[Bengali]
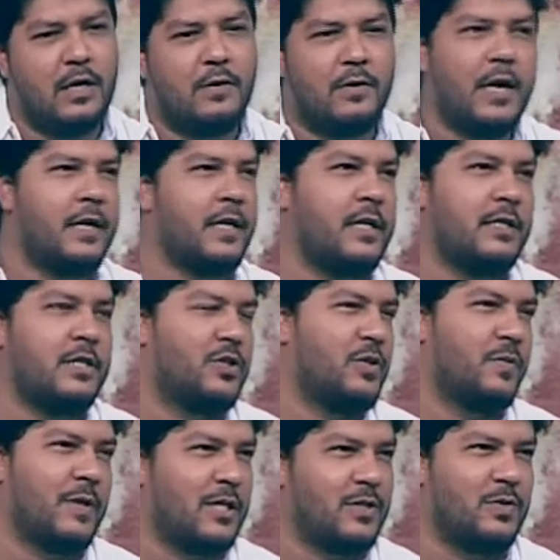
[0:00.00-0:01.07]
রানিং যেসব
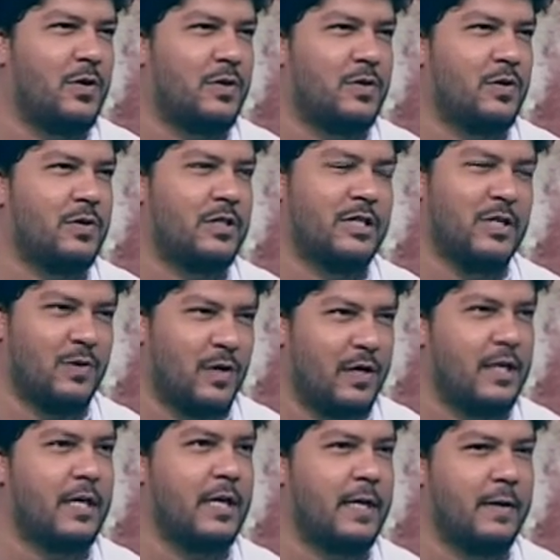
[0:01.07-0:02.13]
কাজগুলো চলছে সেগুলো
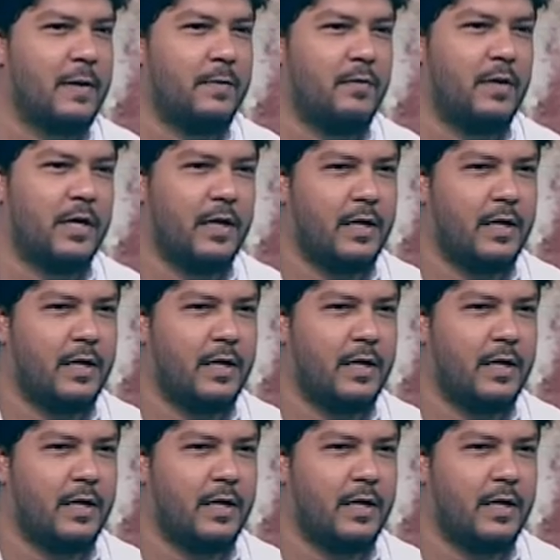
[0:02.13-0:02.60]
নিয়ে মানে